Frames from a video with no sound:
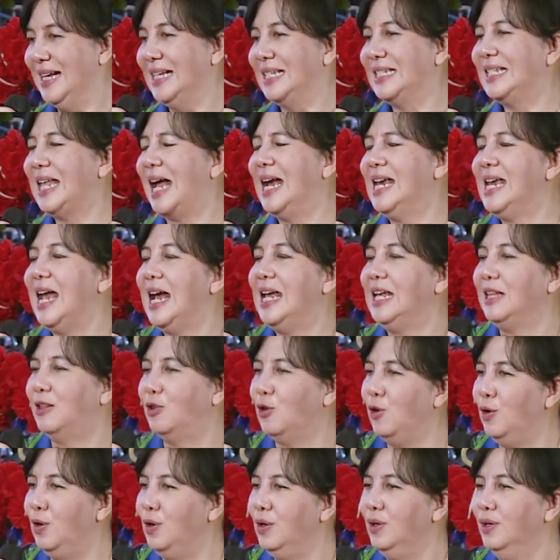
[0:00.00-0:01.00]
Saya
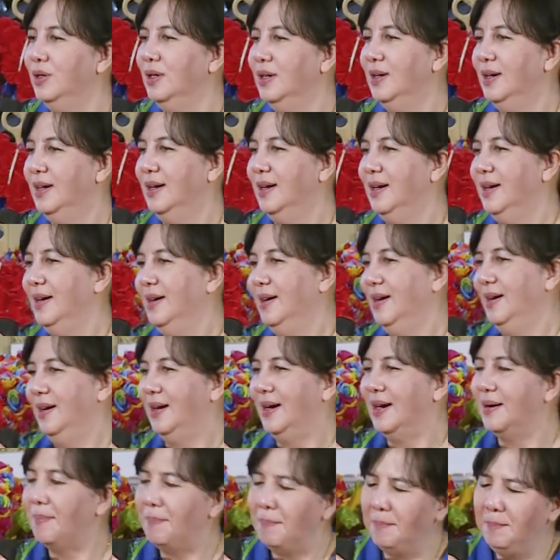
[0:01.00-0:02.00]
itu
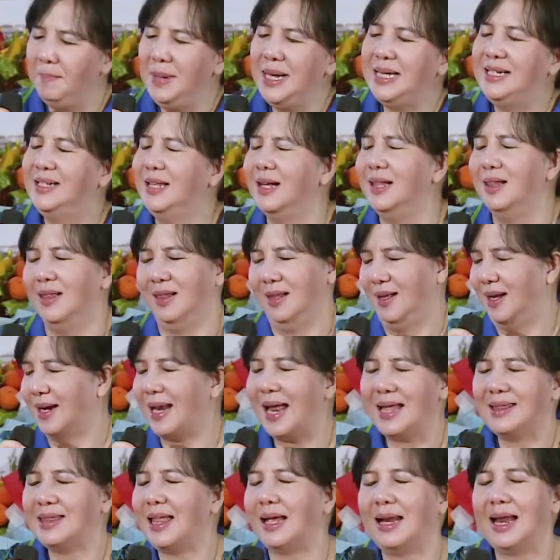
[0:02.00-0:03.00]
middle,
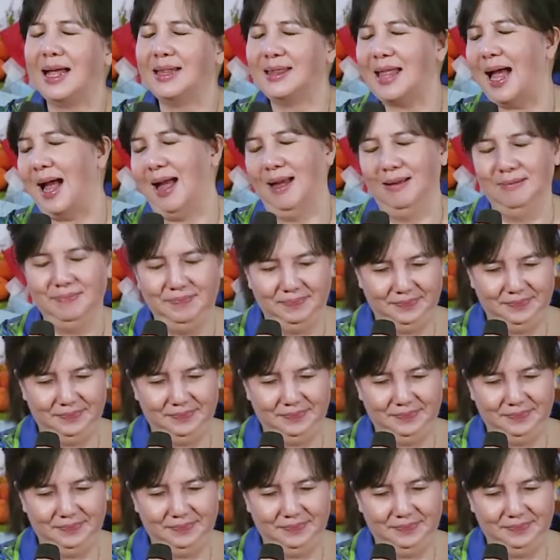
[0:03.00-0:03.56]
rata-rata.